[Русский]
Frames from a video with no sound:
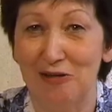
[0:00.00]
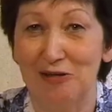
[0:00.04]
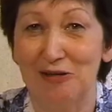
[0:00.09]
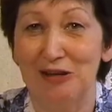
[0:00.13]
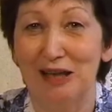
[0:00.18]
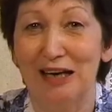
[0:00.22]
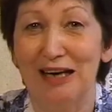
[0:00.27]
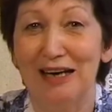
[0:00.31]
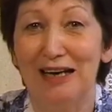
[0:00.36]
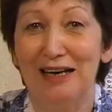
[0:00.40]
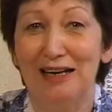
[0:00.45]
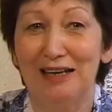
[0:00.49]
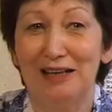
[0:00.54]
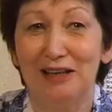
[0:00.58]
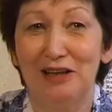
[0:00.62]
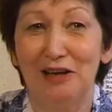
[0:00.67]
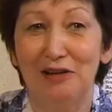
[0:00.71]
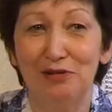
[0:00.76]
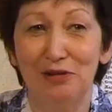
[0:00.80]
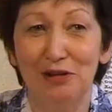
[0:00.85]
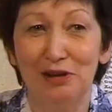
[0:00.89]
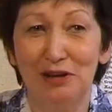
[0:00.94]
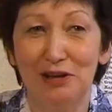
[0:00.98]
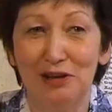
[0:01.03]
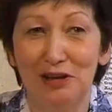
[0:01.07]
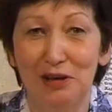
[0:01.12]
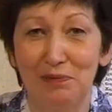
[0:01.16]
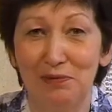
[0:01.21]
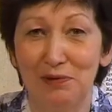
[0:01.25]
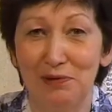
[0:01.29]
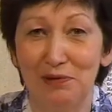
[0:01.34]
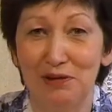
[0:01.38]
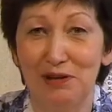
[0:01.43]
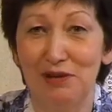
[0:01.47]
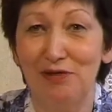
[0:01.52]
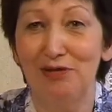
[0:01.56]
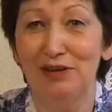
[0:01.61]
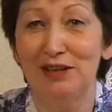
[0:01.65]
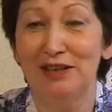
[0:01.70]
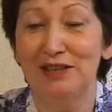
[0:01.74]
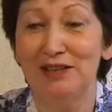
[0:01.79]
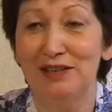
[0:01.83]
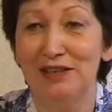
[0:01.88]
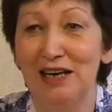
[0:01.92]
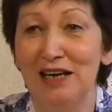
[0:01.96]
Вот. Так вот, ты,
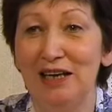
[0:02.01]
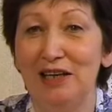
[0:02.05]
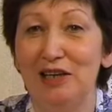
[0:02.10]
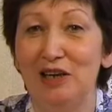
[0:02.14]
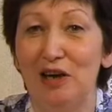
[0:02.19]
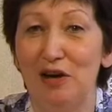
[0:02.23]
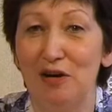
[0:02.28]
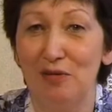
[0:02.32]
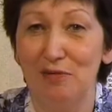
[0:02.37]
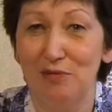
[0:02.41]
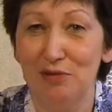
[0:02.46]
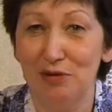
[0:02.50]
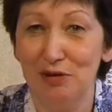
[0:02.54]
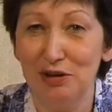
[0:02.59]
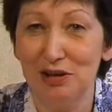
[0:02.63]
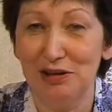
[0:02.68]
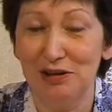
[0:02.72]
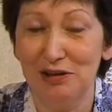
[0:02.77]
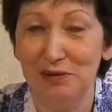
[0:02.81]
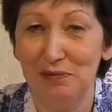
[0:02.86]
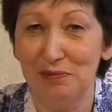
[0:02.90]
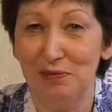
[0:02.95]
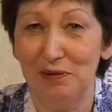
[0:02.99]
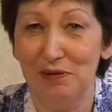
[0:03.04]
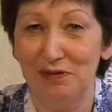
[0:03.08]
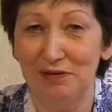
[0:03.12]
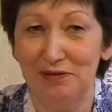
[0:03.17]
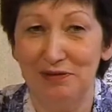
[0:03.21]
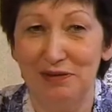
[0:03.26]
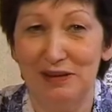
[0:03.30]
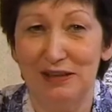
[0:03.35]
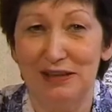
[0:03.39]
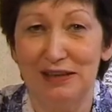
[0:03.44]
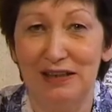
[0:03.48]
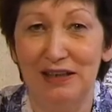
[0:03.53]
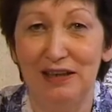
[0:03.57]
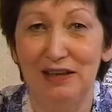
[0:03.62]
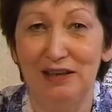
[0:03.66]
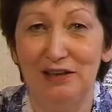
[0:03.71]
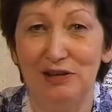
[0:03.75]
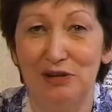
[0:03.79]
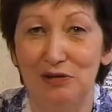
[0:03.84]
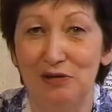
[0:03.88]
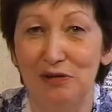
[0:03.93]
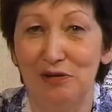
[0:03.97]
получив это знание, можешь это
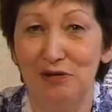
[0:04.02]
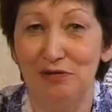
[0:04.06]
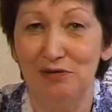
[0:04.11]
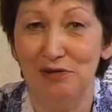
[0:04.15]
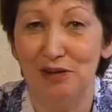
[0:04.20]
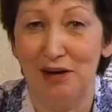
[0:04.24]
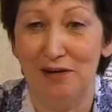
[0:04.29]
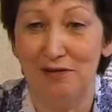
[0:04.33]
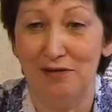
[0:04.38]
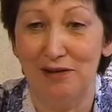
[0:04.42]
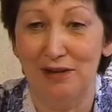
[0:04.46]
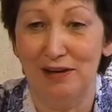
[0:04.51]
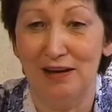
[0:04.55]
привести еще и в